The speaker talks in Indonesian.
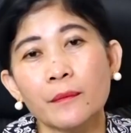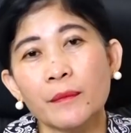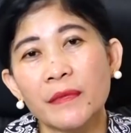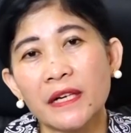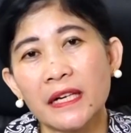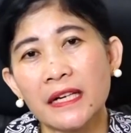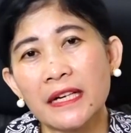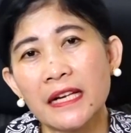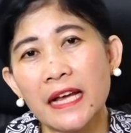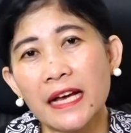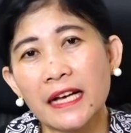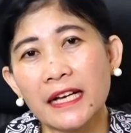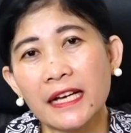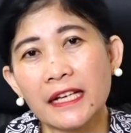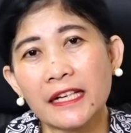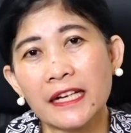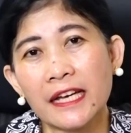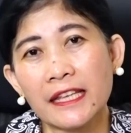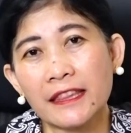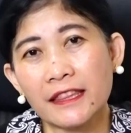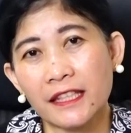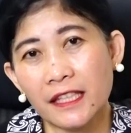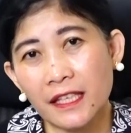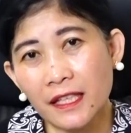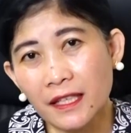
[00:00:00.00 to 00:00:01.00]
merendahkan
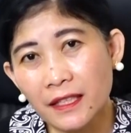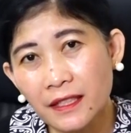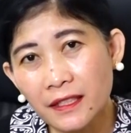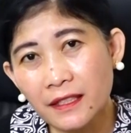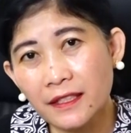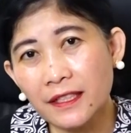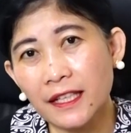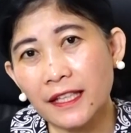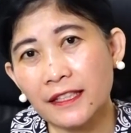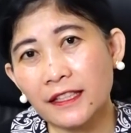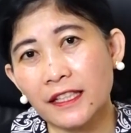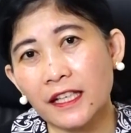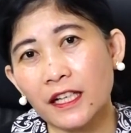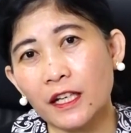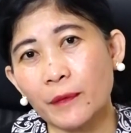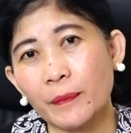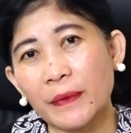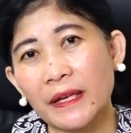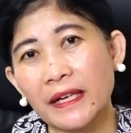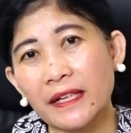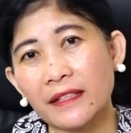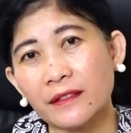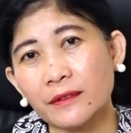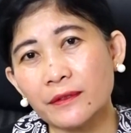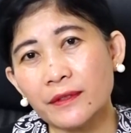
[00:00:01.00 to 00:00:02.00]
hati, datang
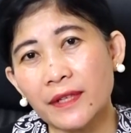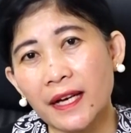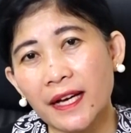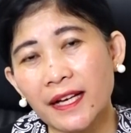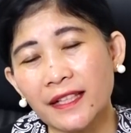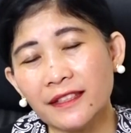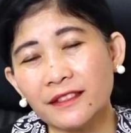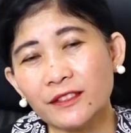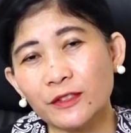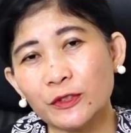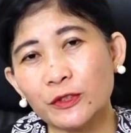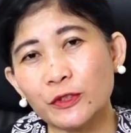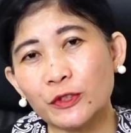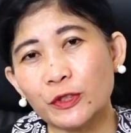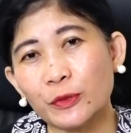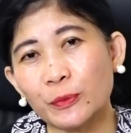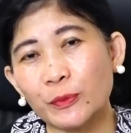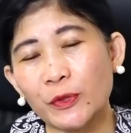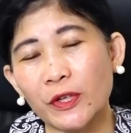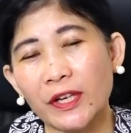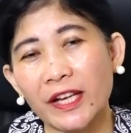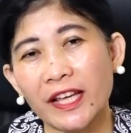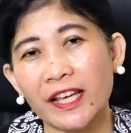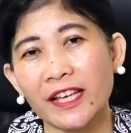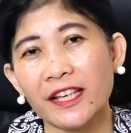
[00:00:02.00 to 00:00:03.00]
kepada Tuhan untuk
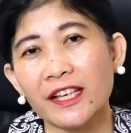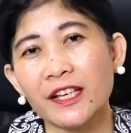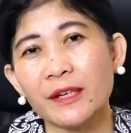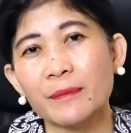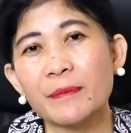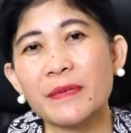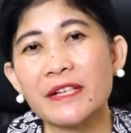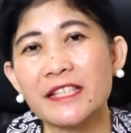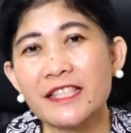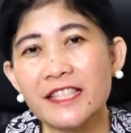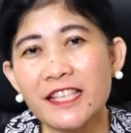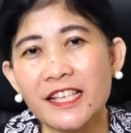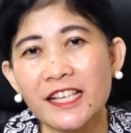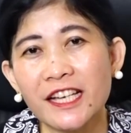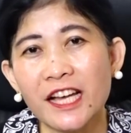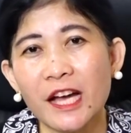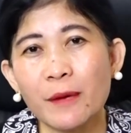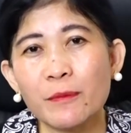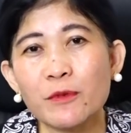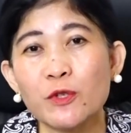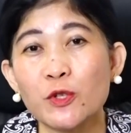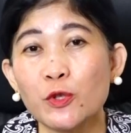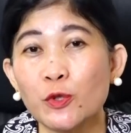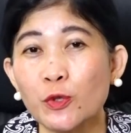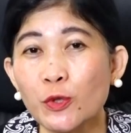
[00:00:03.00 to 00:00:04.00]
boleh
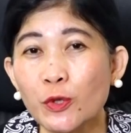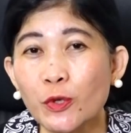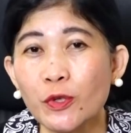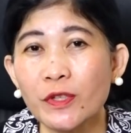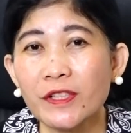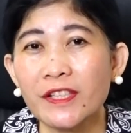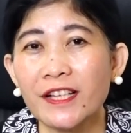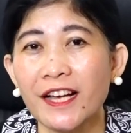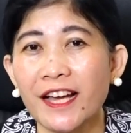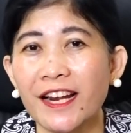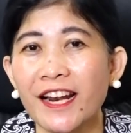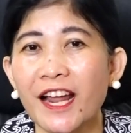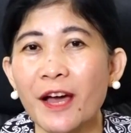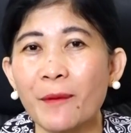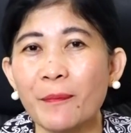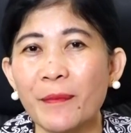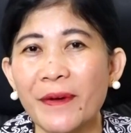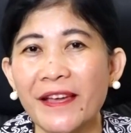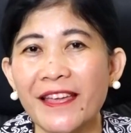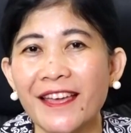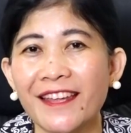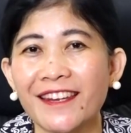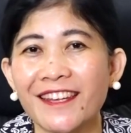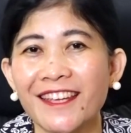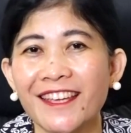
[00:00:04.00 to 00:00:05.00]
bersikap seturut dengan
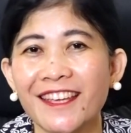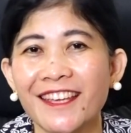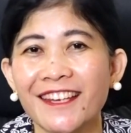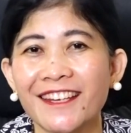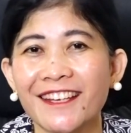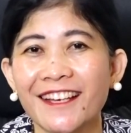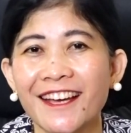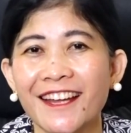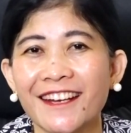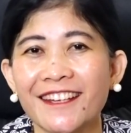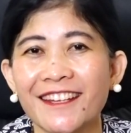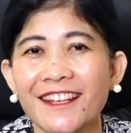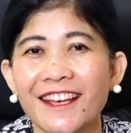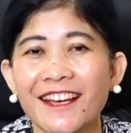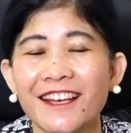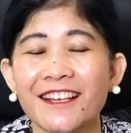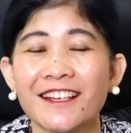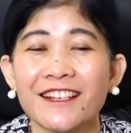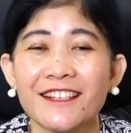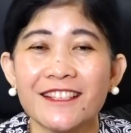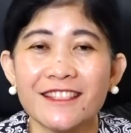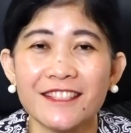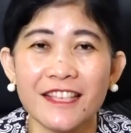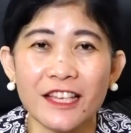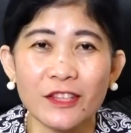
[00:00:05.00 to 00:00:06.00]
apa yang diinginkannya.
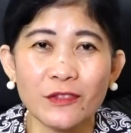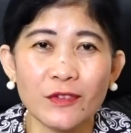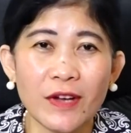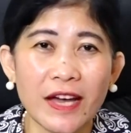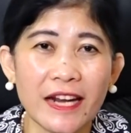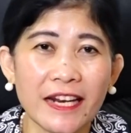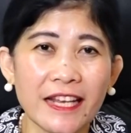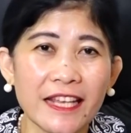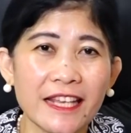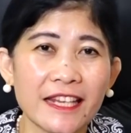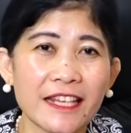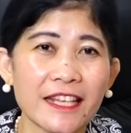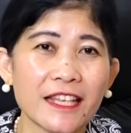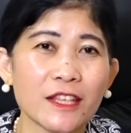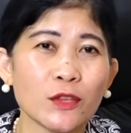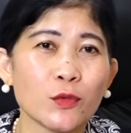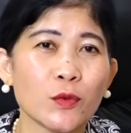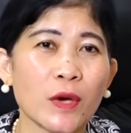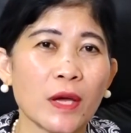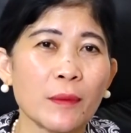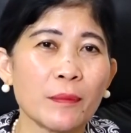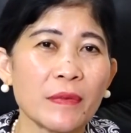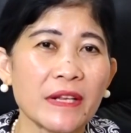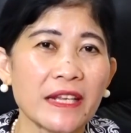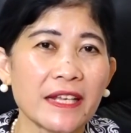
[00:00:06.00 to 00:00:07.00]
Satu hari ini
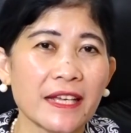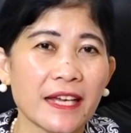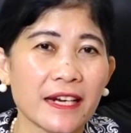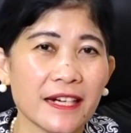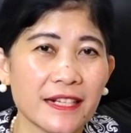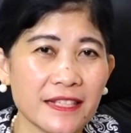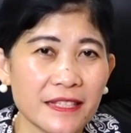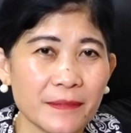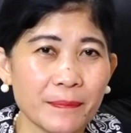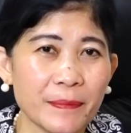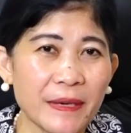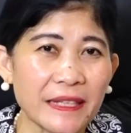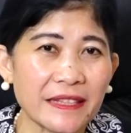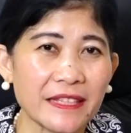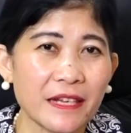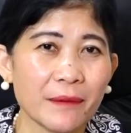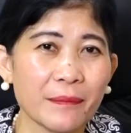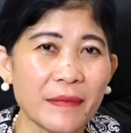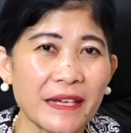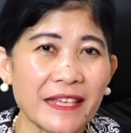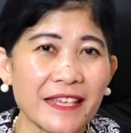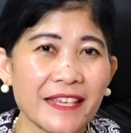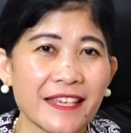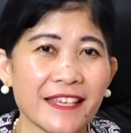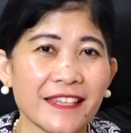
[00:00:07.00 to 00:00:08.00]
Tuhan berikan kesempatan
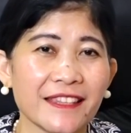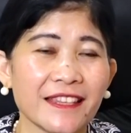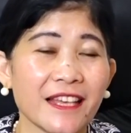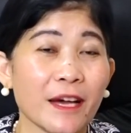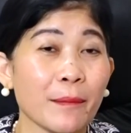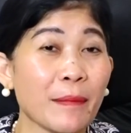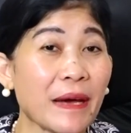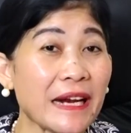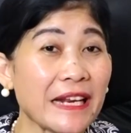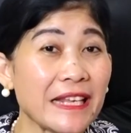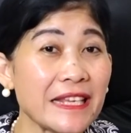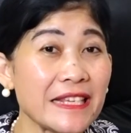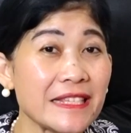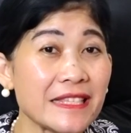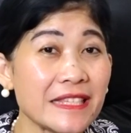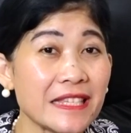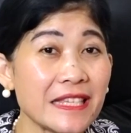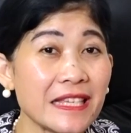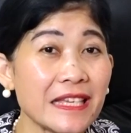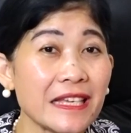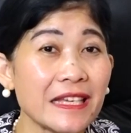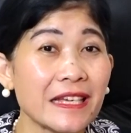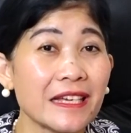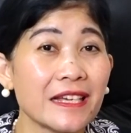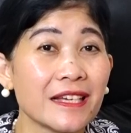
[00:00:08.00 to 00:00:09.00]
bagi kita. Mari
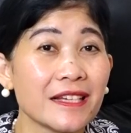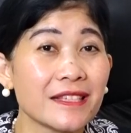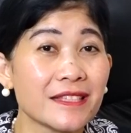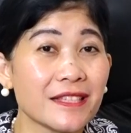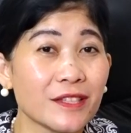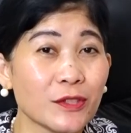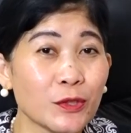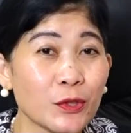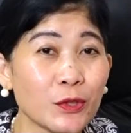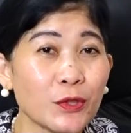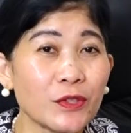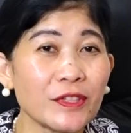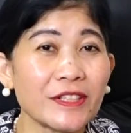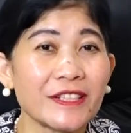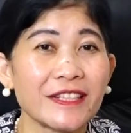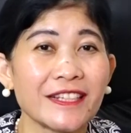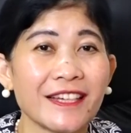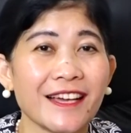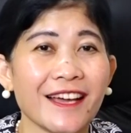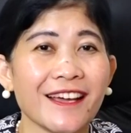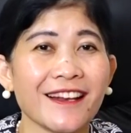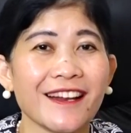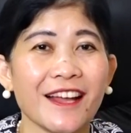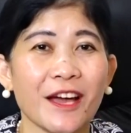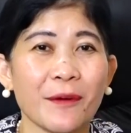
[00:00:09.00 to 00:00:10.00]
isi seturut
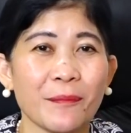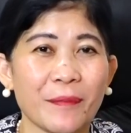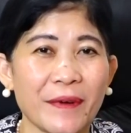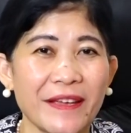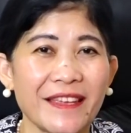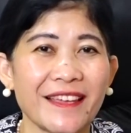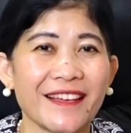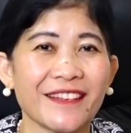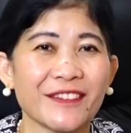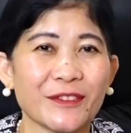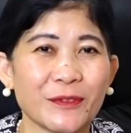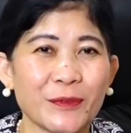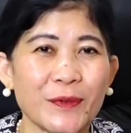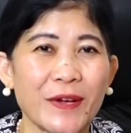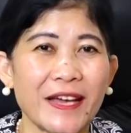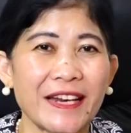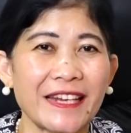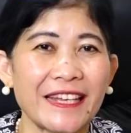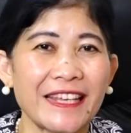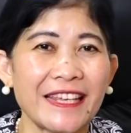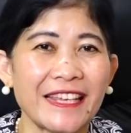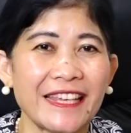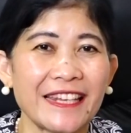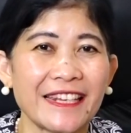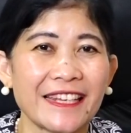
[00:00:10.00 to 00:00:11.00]
dengan apa yang Tuhan
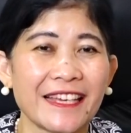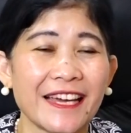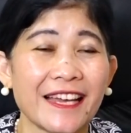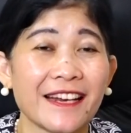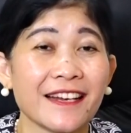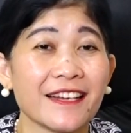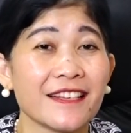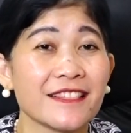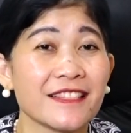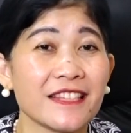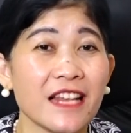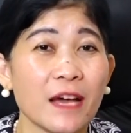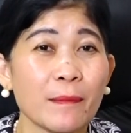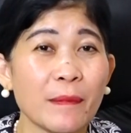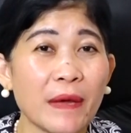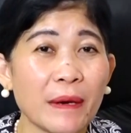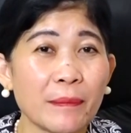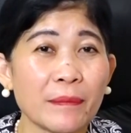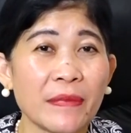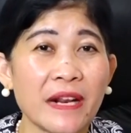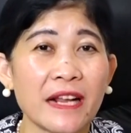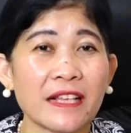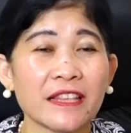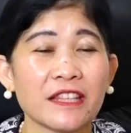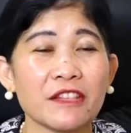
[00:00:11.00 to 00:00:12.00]
inginkan. Selamat
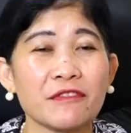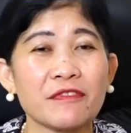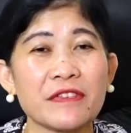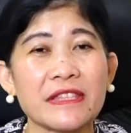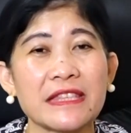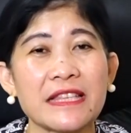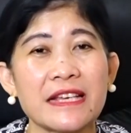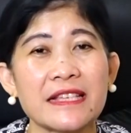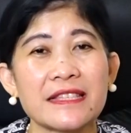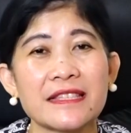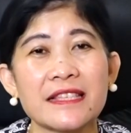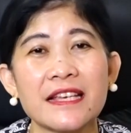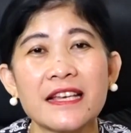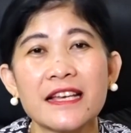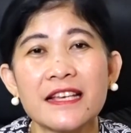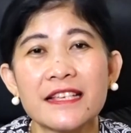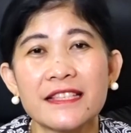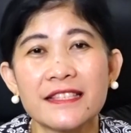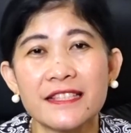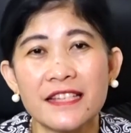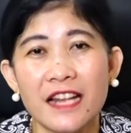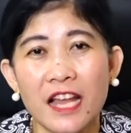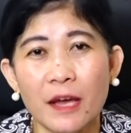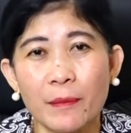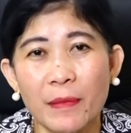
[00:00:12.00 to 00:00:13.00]
beraktivitas,
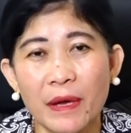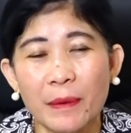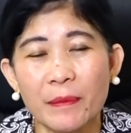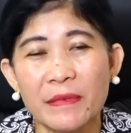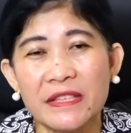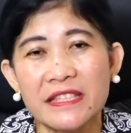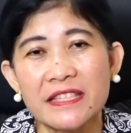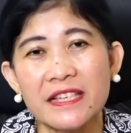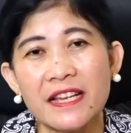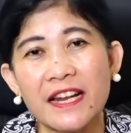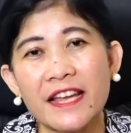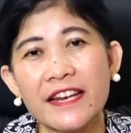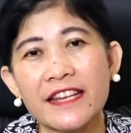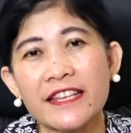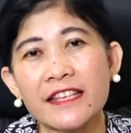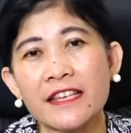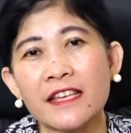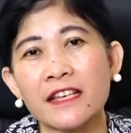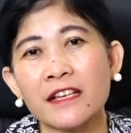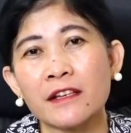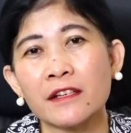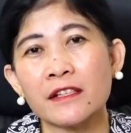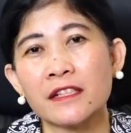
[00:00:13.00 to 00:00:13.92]
selamat menjalani